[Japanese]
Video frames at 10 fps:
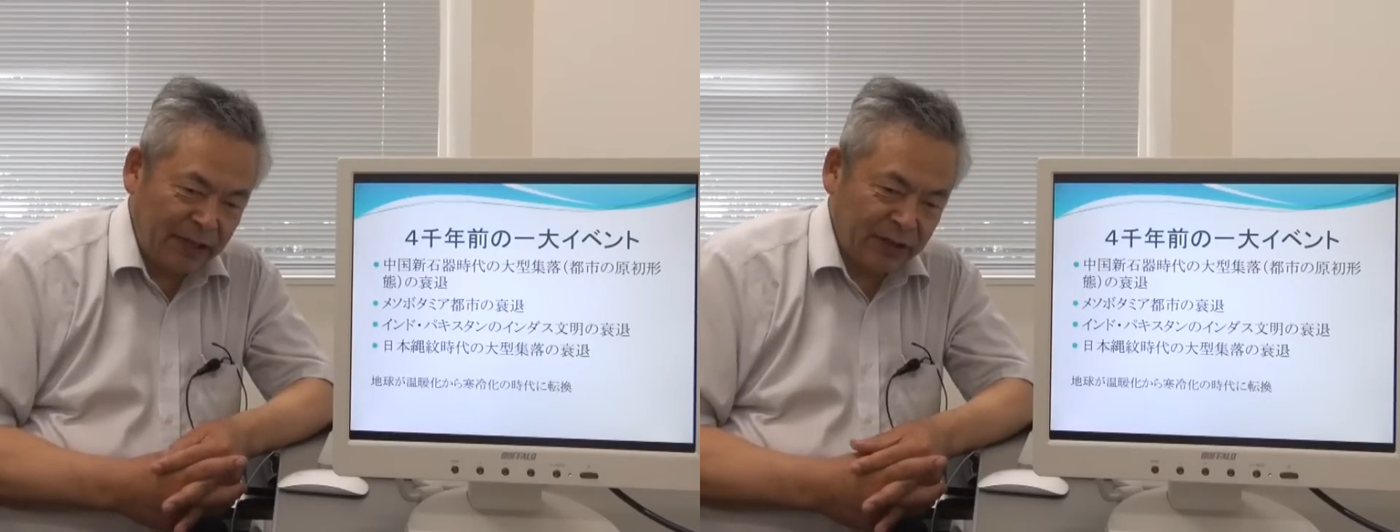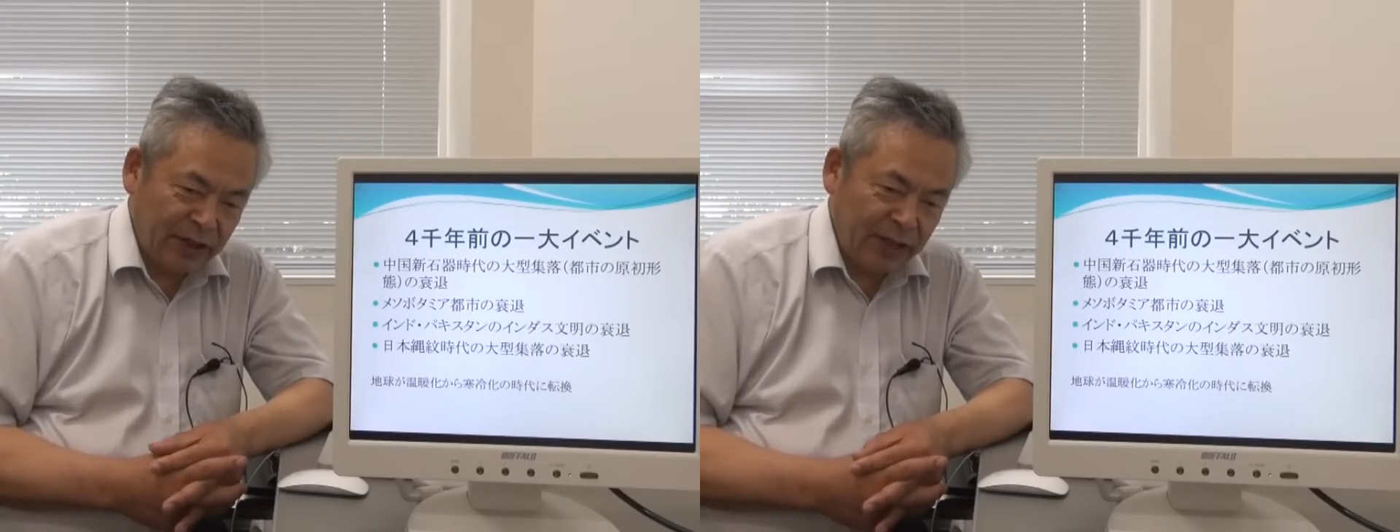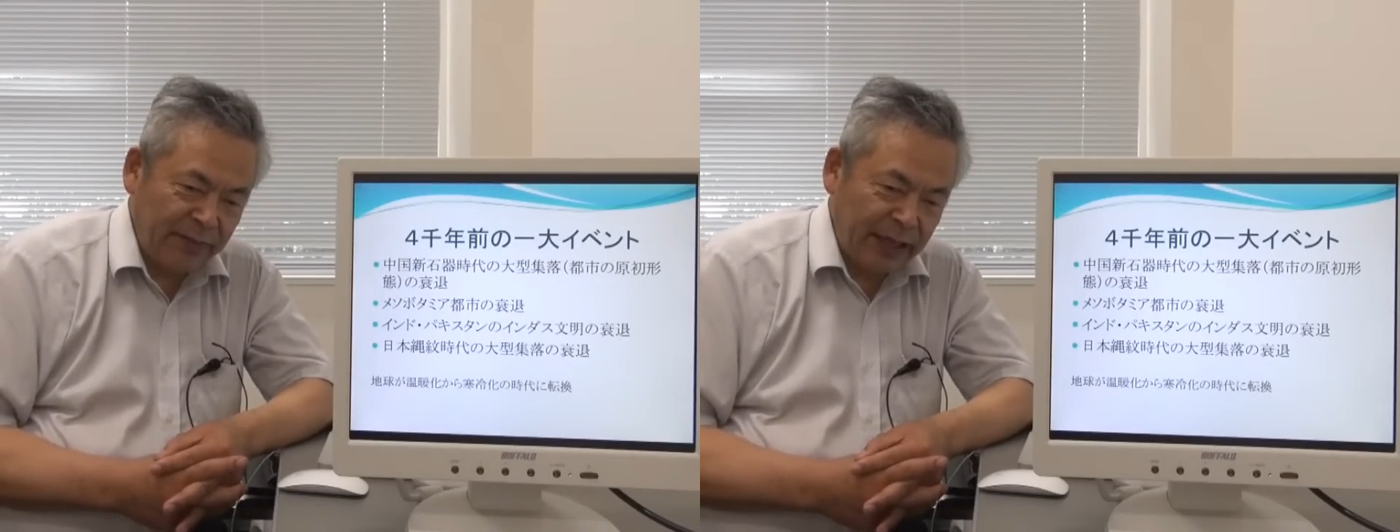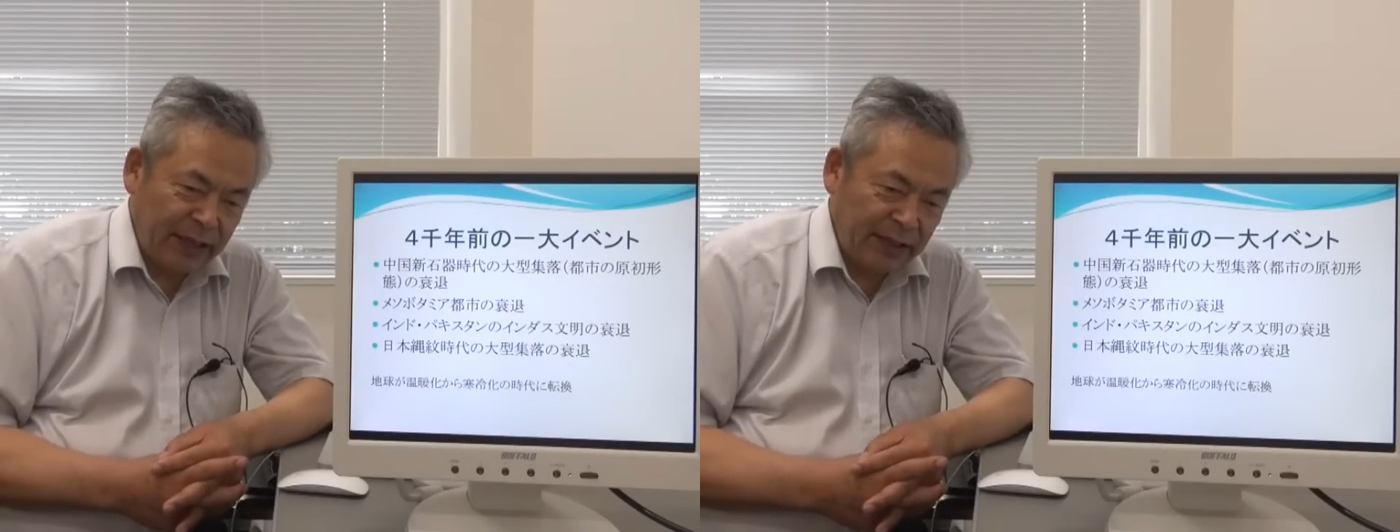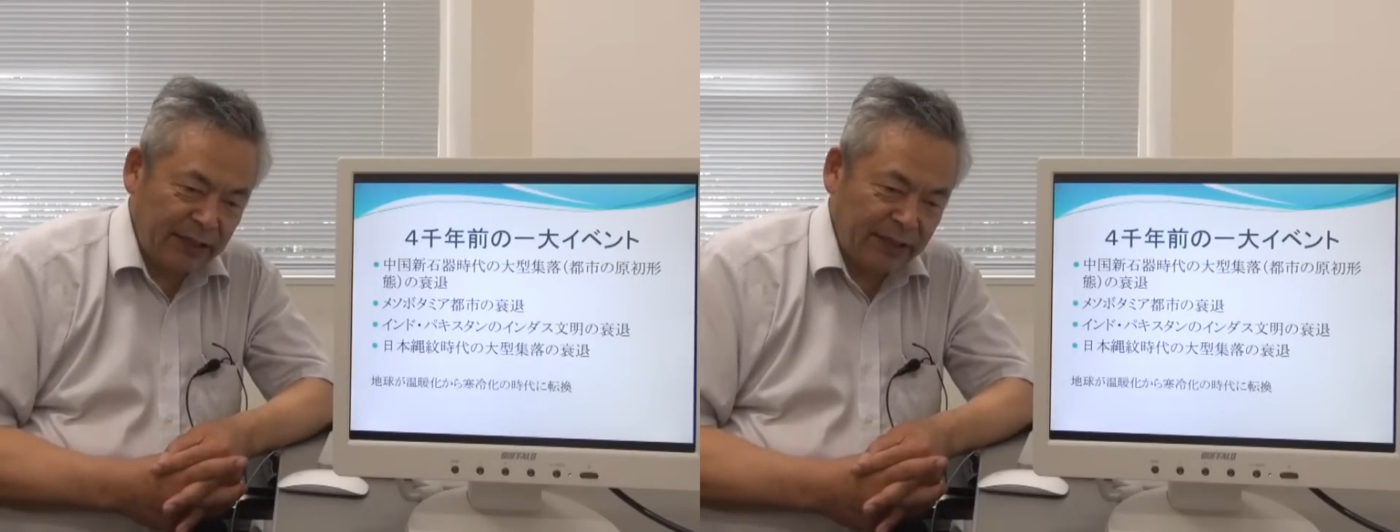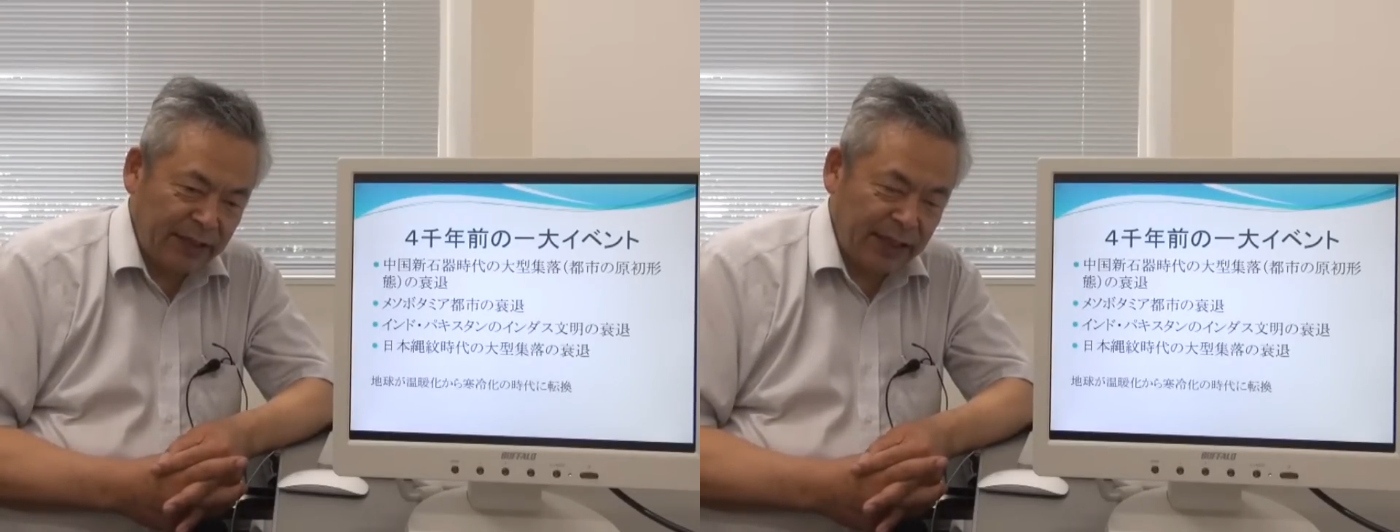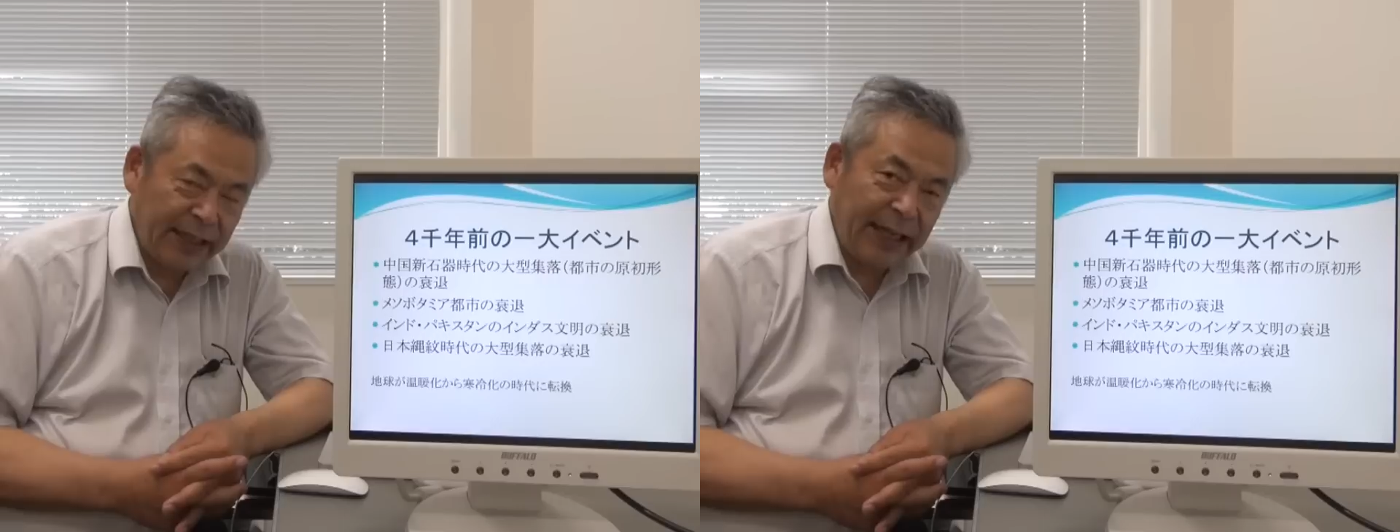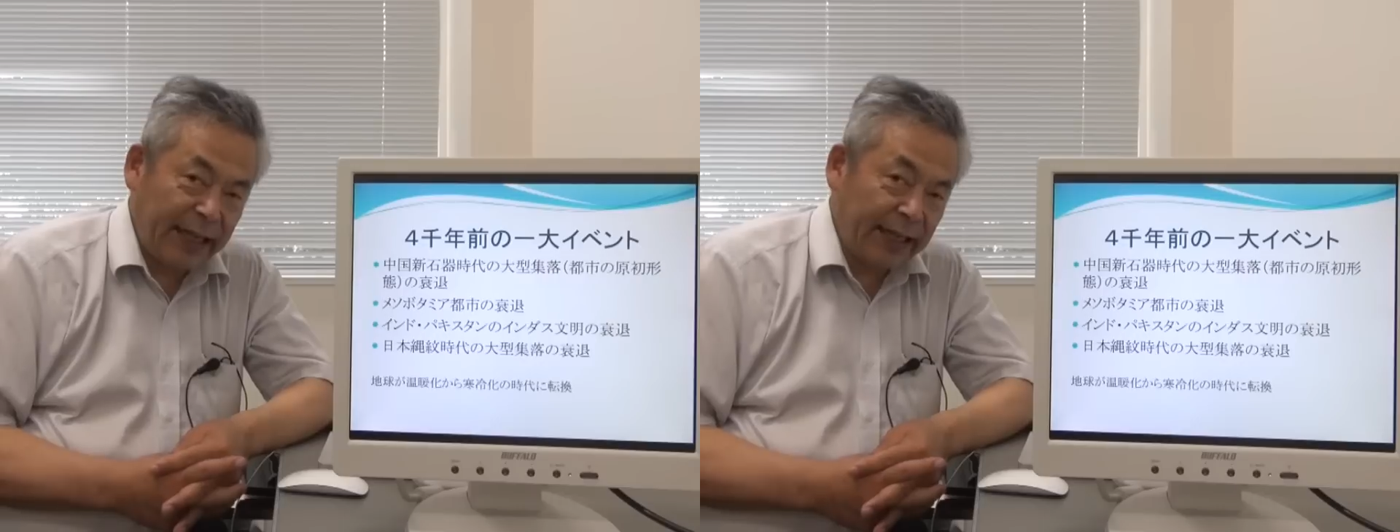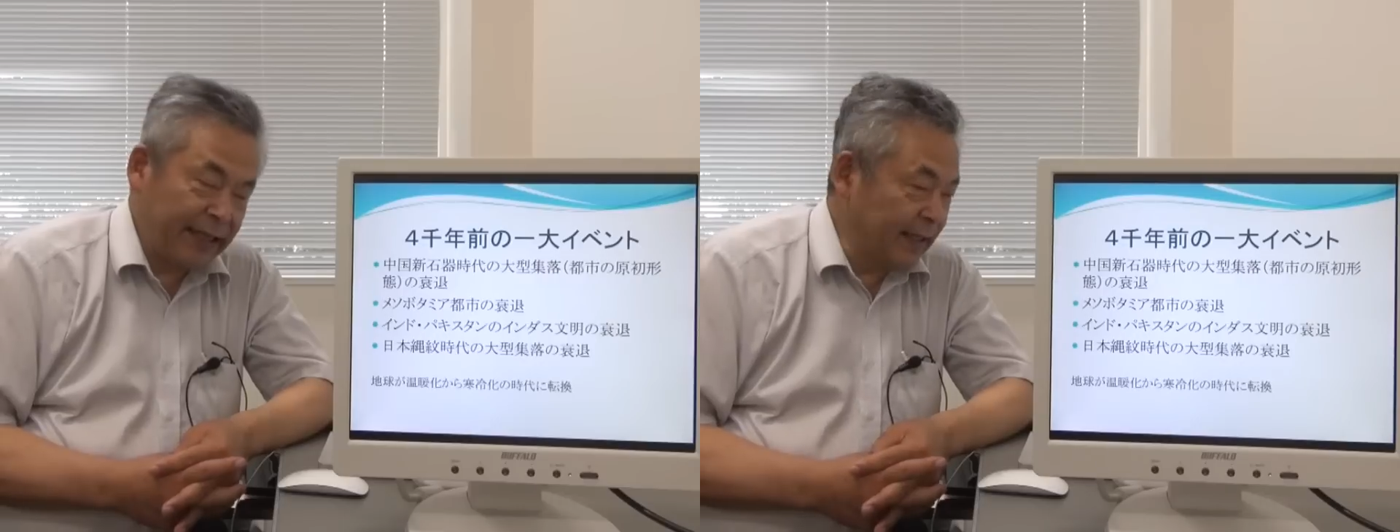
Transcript: のイベントを経て